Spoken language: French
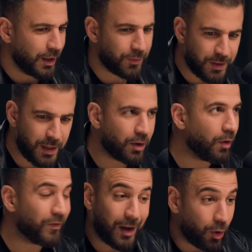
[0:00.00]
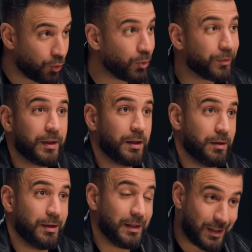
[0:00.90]
est-ce qu'il a. En fait, alors que non, c'est
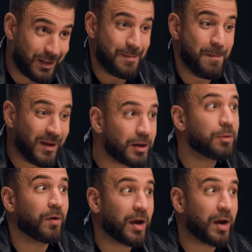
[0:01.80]
il, maîtrise